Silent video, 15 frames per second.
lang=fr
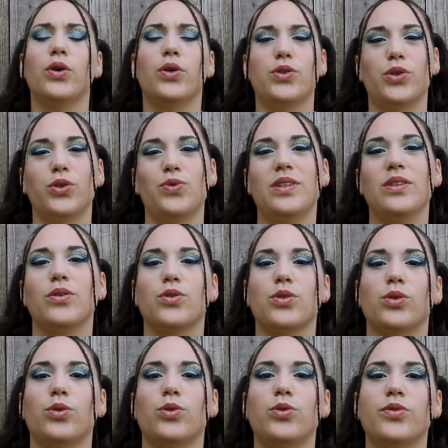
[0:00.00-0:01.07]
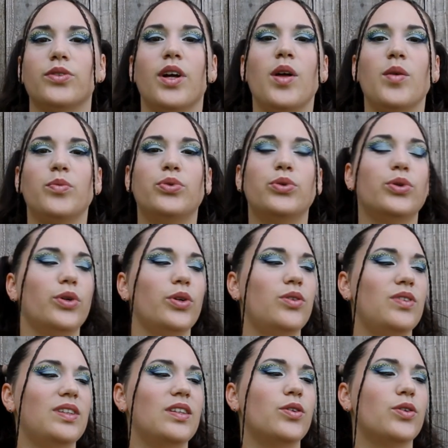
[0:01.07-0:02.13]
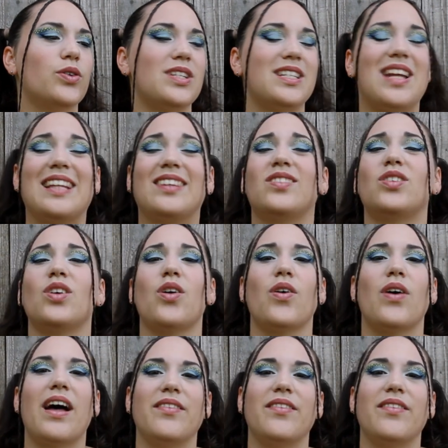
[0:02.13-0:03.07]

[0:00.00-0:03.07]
Aujourd'hui, on se retrouve pour une vidéo que j'attends